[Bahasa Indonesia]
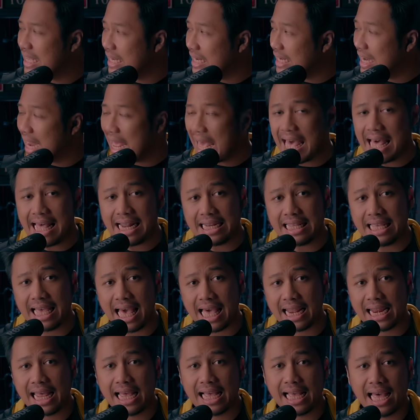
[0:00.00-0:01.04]
dari
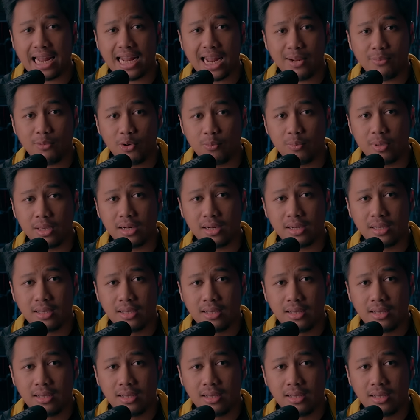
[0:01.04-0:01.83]
arah kanan mobil.